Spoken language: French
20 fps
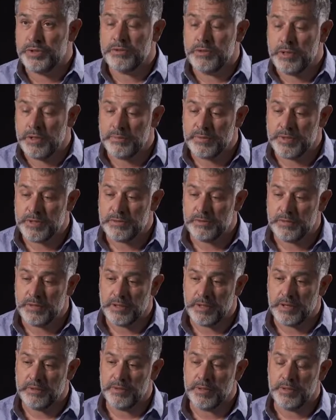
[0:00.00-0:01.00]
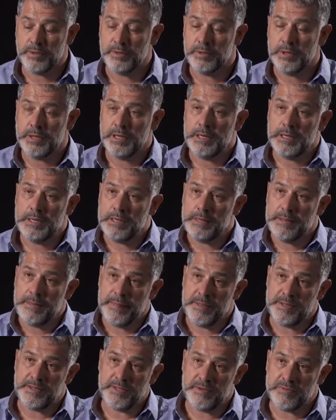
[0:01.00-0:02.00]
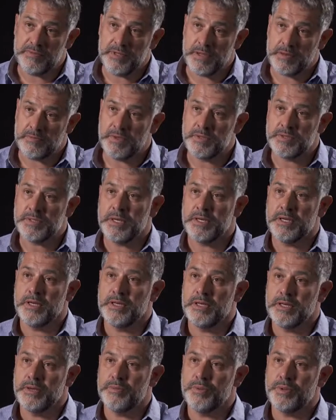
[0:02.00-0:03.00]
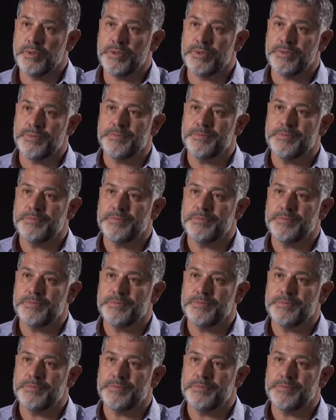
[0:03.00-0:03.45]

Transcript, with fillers: on a l'impression d'être avec eux. Et c'est finalement ça qui était important.